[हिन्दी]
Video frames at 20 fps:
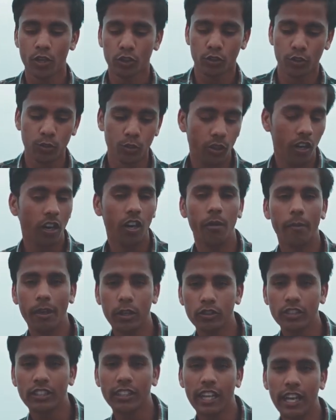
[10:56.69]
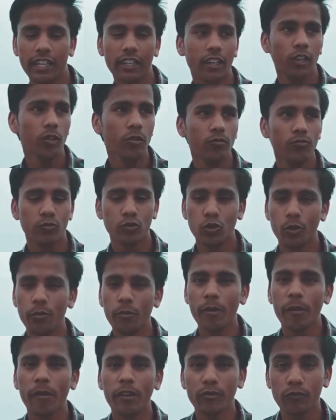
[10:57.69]
सो तो, मैं उसकी तैयारी कर लूँ जो भी
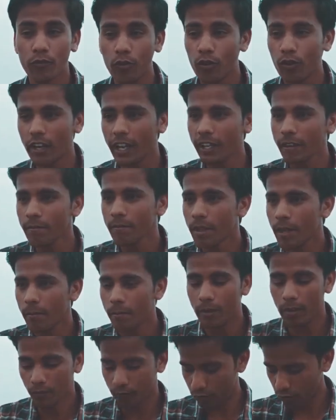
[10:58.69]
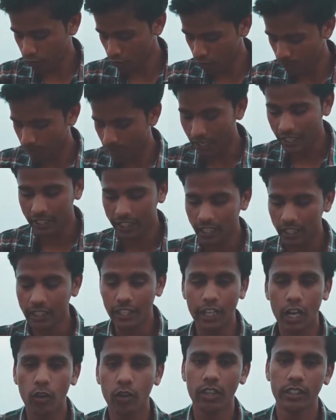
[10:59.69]
मेरे पास फ़ोन है मैं फ़ोन को पहले निकाल के
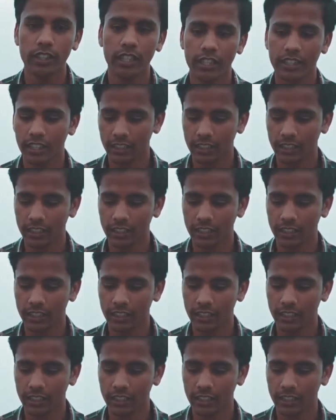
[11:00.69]
नाव के अंदर रख